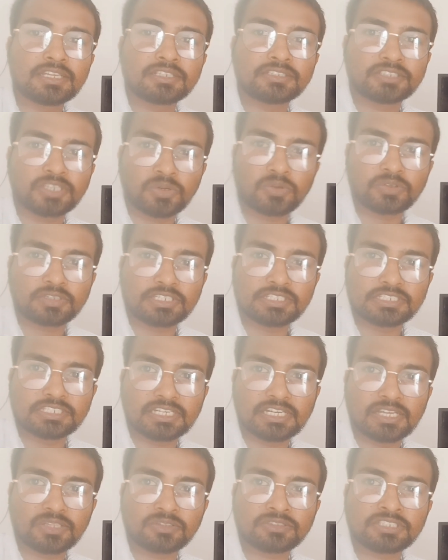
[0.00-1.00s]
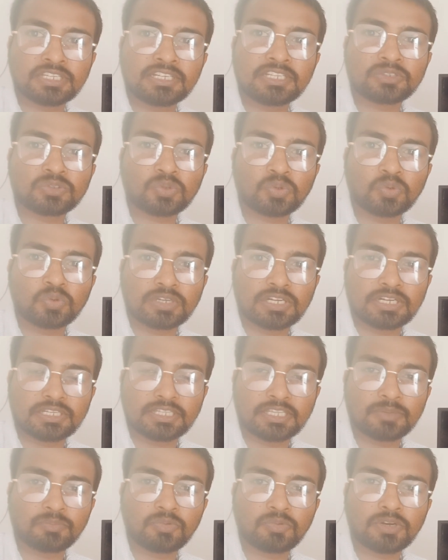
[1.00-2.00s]
जरूर कीजिएगा तो चलिए शुरू
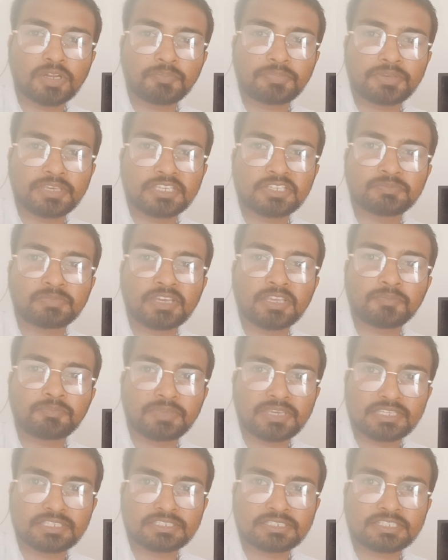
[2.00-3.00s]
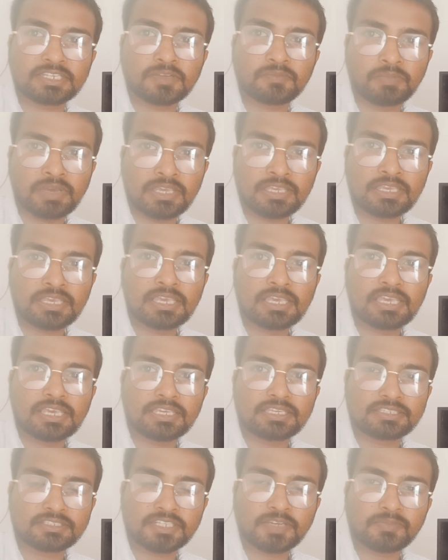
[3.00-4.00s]
करते हैं पूरा पेज बाई पेज स्टेप
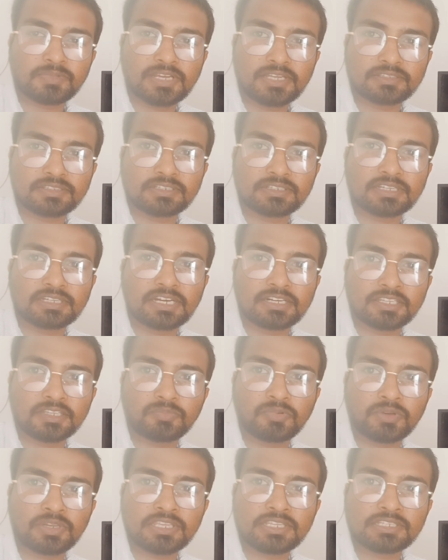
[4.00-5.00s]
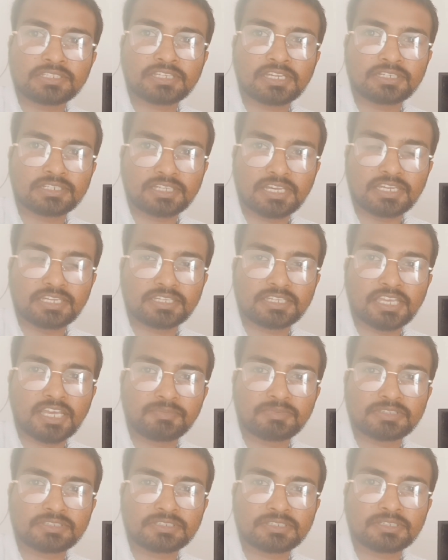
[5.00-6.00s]
बाई स्टेप राशन कार्ड की पूरी जानकारी की
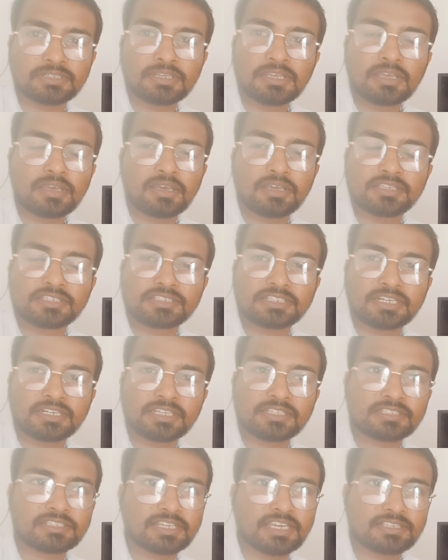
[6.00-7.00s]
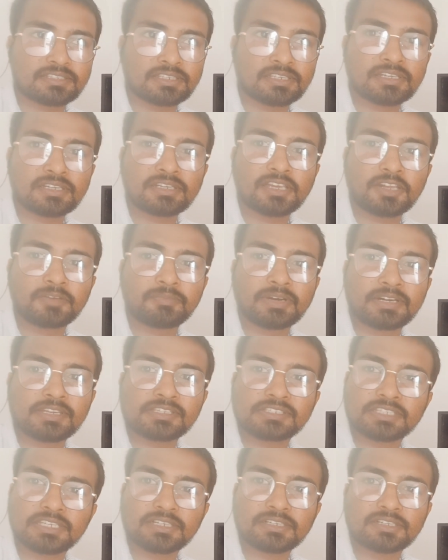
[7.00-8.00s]
आप स्टेटस कैसे घर बैठे
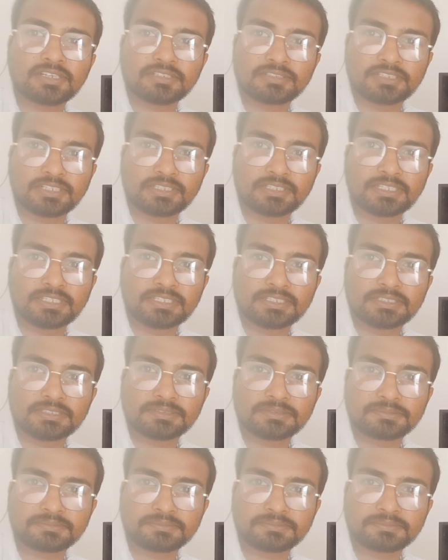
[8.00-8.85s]
चेक कर सकते हैं